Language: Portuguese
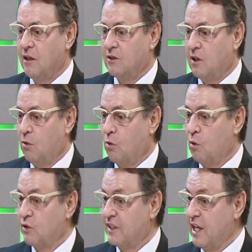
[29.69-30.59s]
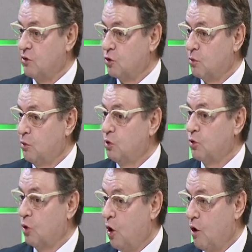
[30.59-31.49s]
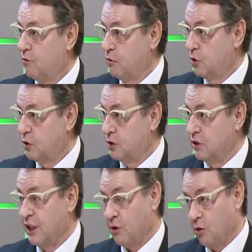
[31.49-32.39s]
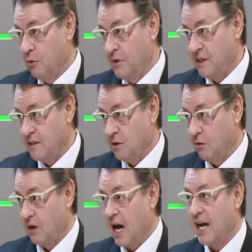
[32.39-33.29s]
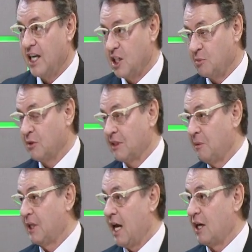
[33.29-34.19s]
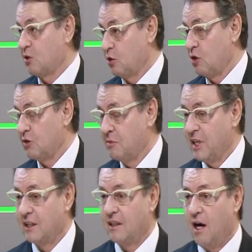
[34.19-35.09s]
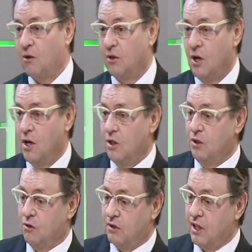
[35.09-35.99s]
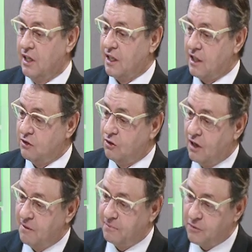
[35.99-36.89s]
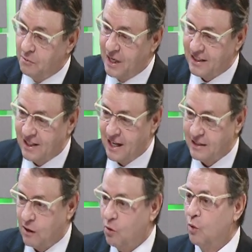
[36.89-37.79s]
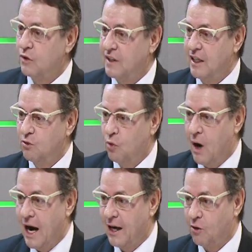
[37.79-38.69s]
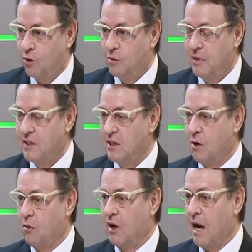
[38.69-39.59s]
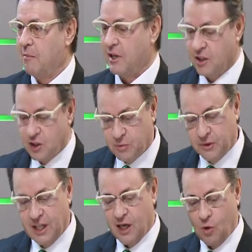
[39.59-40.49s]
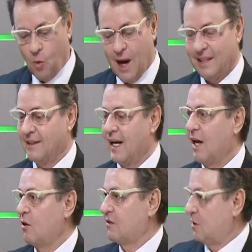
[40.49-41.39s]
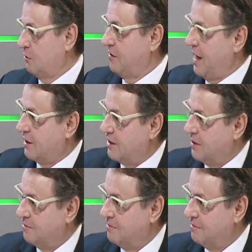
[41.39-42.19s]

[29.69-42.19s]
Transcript: São conceitos muito novos de economia circular e responsabilidade socioambiental. E eu queria que a senhora começasse a conceituar a economia circular para a gente poder enquadrar a nossa conversa.